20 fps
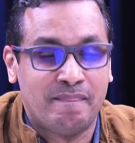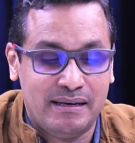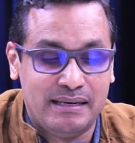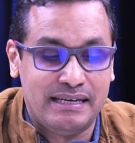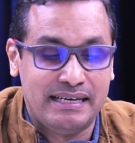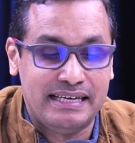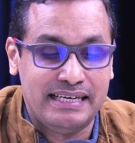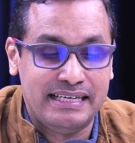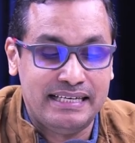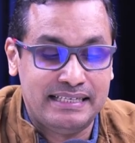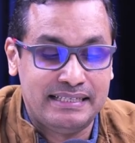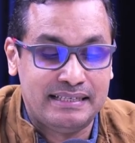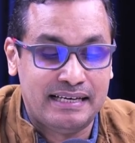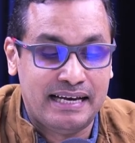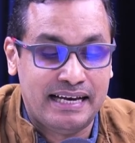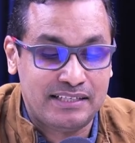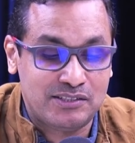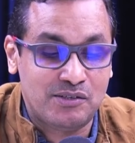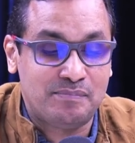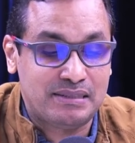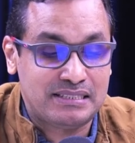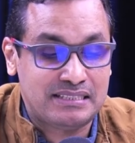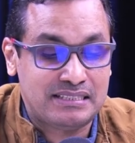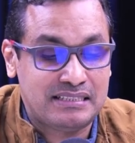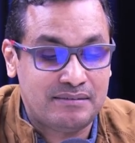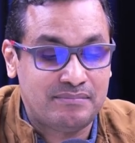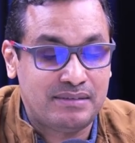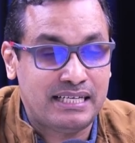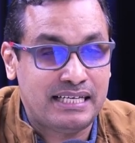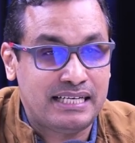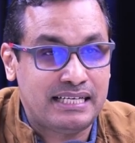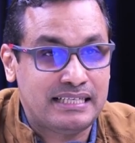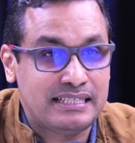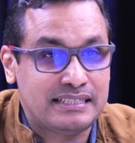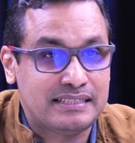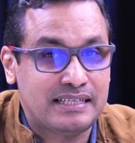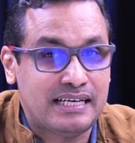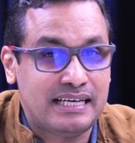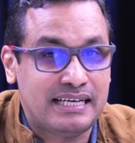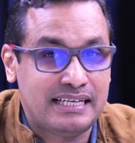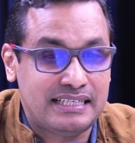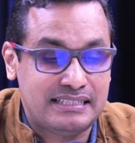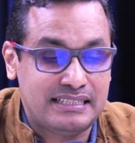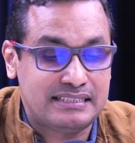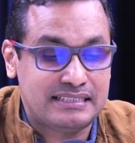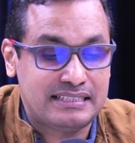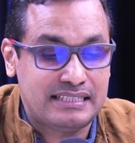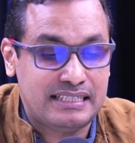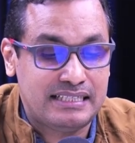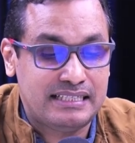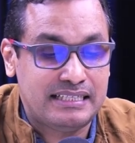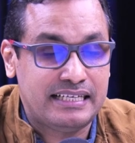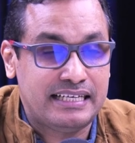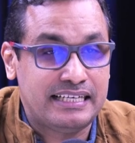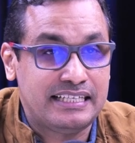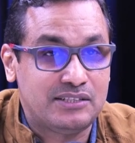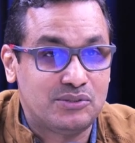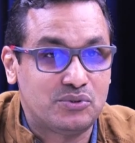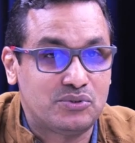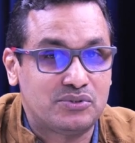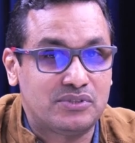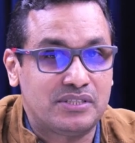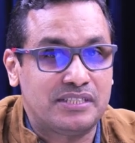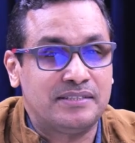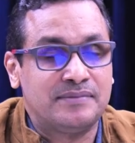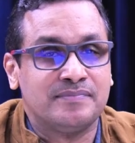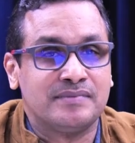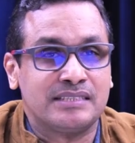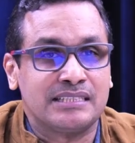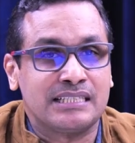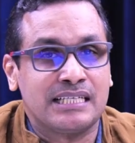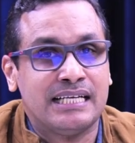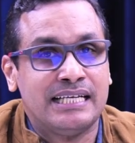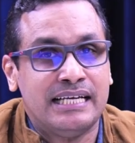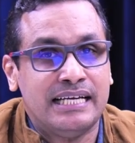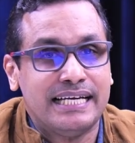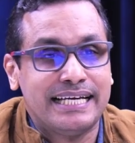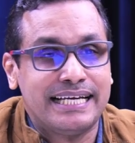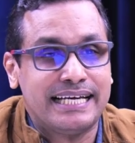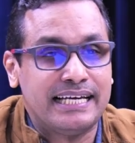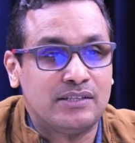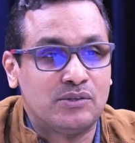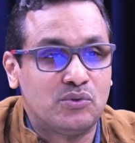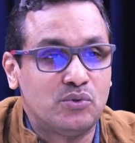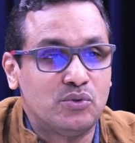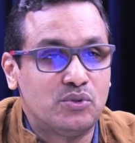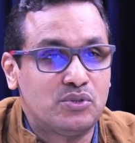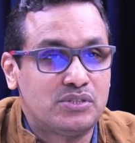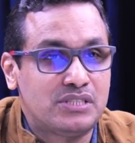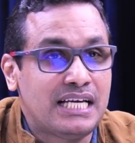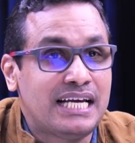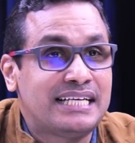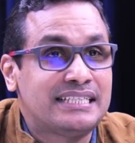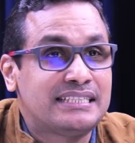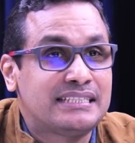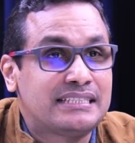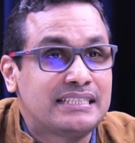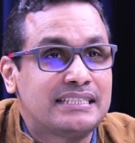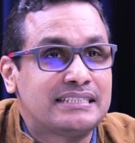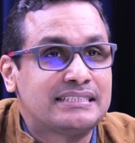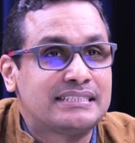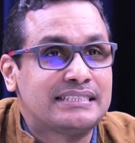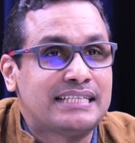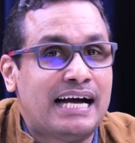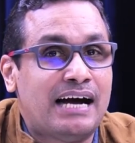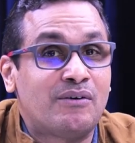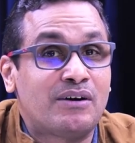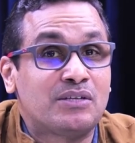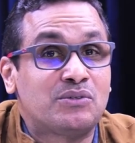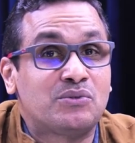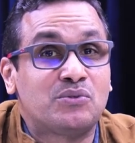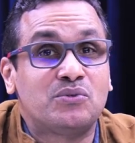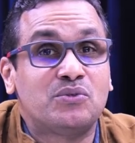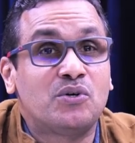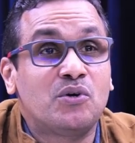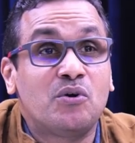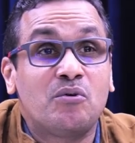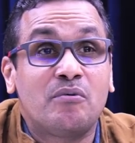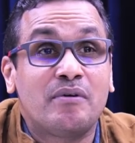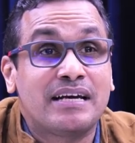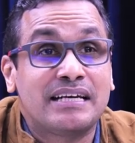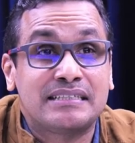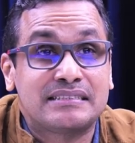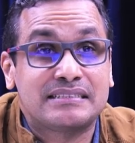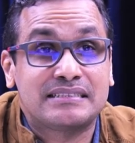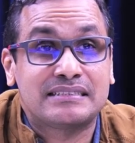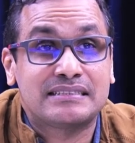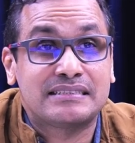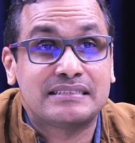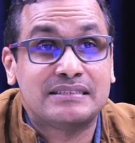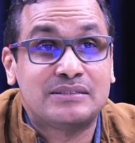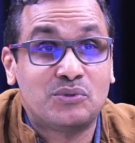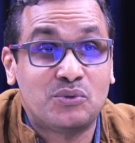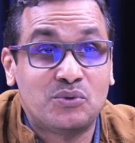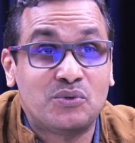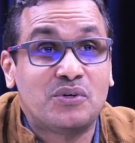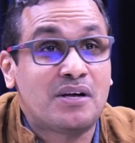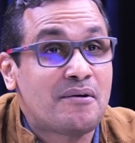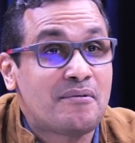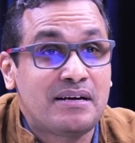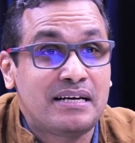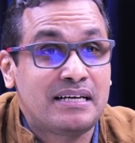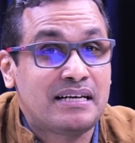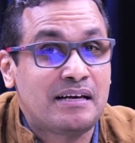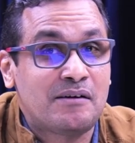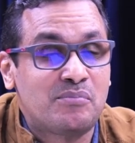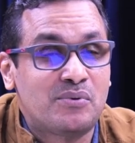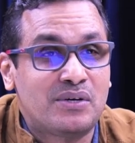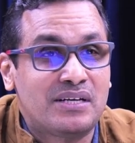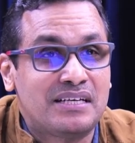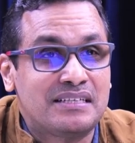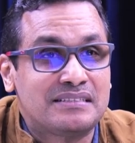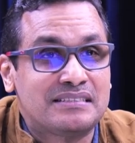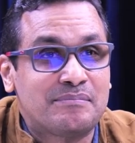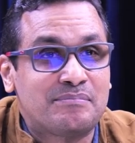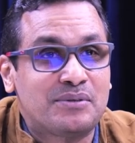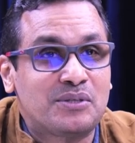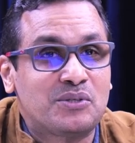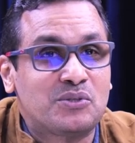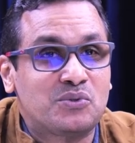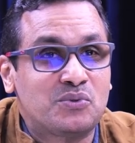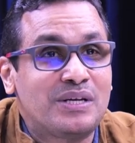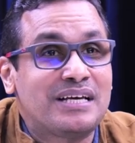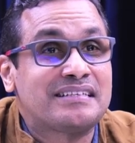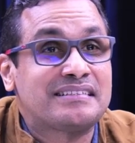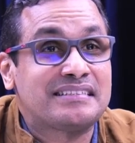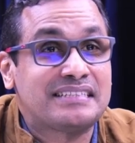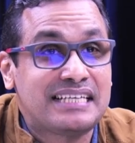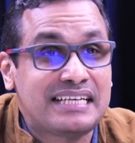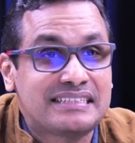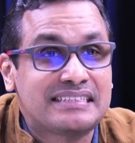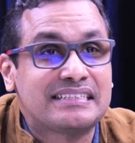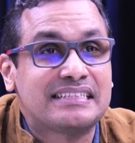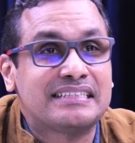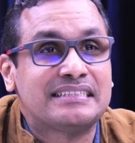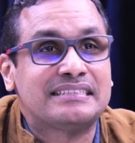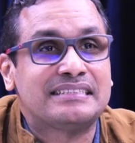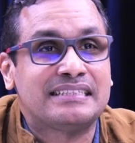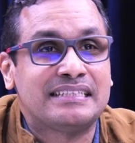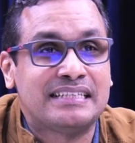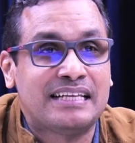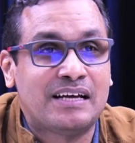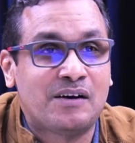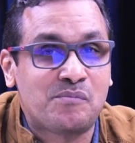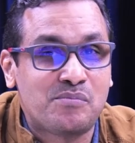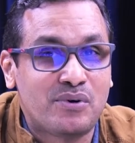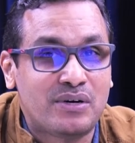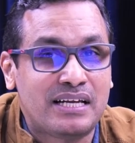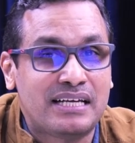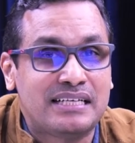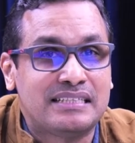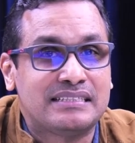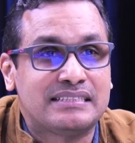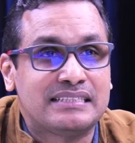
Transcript: Y eso pasa también en, en esta serie Industry, que tú sientes, aunque tú no lo ves tú no la ves la opulencia, pero tú la sientes, la opulencia.